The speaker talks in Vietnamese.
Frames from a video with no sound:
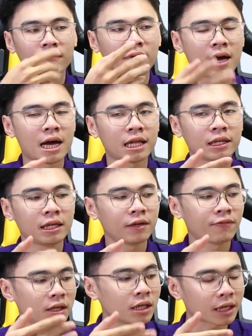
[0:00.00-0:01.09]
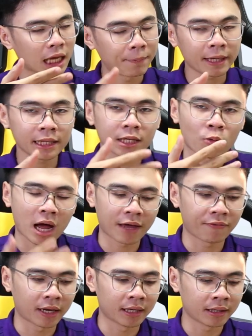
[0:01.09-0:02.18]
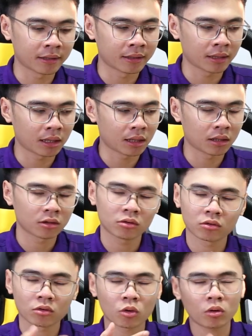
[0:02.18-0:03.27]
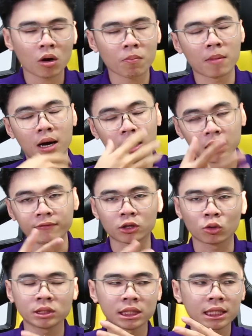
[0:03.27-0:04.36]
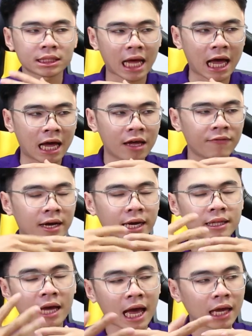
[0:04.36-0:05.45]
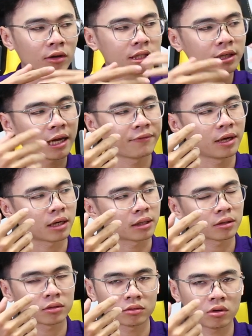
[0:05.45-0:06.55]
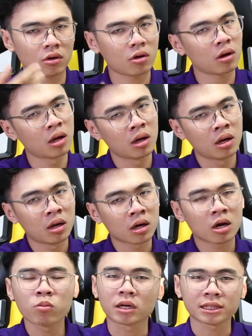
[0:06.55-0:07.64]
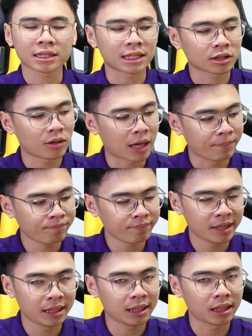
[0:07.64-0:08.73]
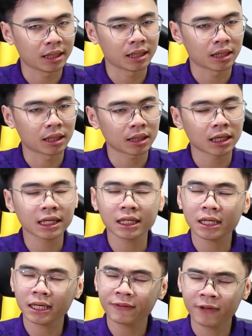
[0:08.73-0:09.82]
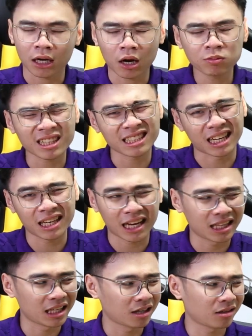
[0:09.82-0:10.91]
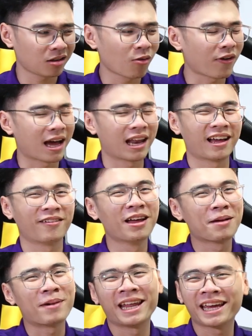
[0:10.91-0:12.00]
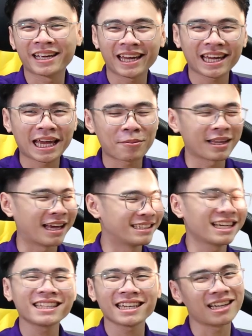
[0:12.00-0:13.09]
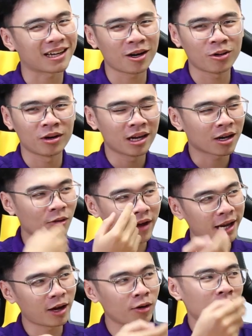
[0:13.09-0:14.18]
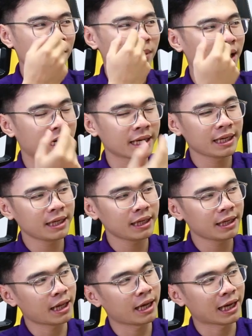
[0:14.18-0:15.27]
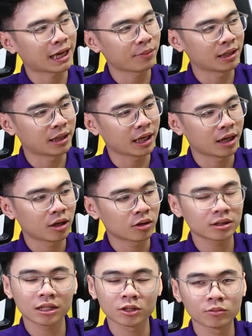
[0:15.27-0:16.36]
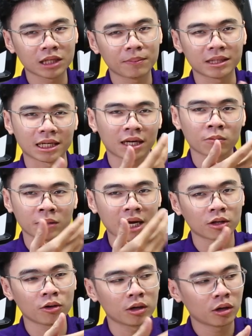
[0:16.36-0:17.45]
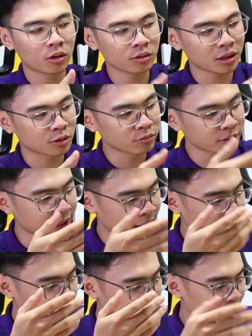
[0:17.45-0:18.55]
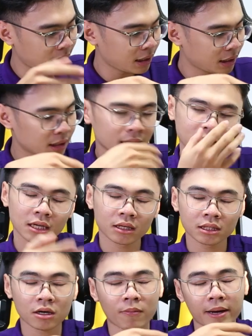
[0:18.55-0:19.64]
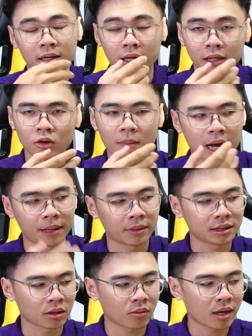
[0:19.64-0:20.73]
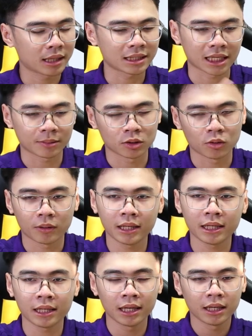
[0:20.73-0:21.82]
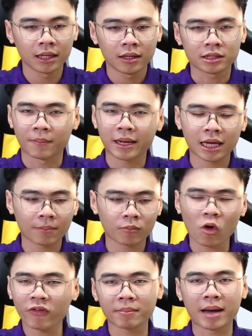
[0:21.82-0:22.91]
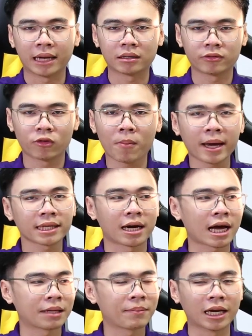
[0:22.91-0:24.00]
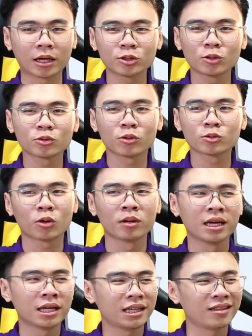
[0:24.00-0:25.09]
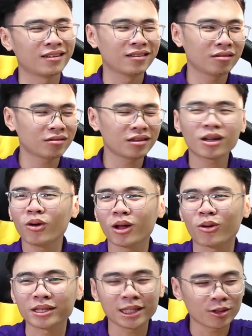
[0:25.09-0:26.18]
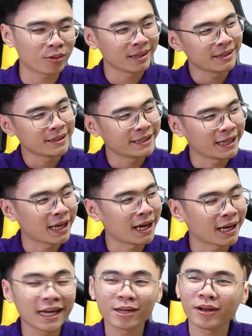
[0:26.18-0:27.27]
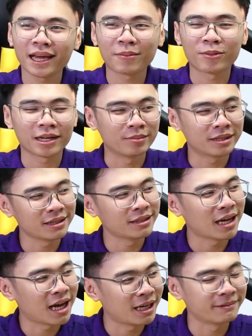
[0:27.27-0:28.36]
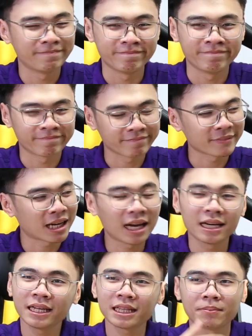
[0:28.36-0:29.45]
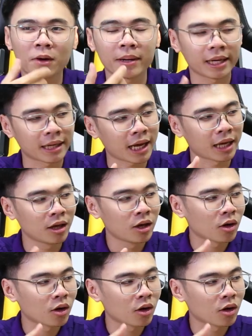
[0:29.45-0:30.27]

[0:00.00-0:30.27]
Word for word: và thì phần nhược điểm ấy thì ngoài phần uh, ờ, cô góc mở lớn và tốn diện tích ra và cái thứ hai đó chính là việc nó không được chắc chắn cho lắm thì cái, cái việc không chắc chắn này thì không phải là màn hình anh em có thể rơi ra được đâu không phải đâu mà là khi đây anh em nhìn này nó rất là rung rinh mình chỉ cần động nhẹ thôi nó rất là rung rinh thì thực ra nó sẽ không ảnh hưởng đến độ bền mà chẳng qua là trải nghiệm sử dụng khi chẳng may anh em gõ văn bản gõ mạnh chẳng hạn thì màn hình cứ rung rung rung thì tương đối là khó chịu thì à, đây có lẽ là một điểm trừ à, khá lớn đấy từ mẫu màn hình này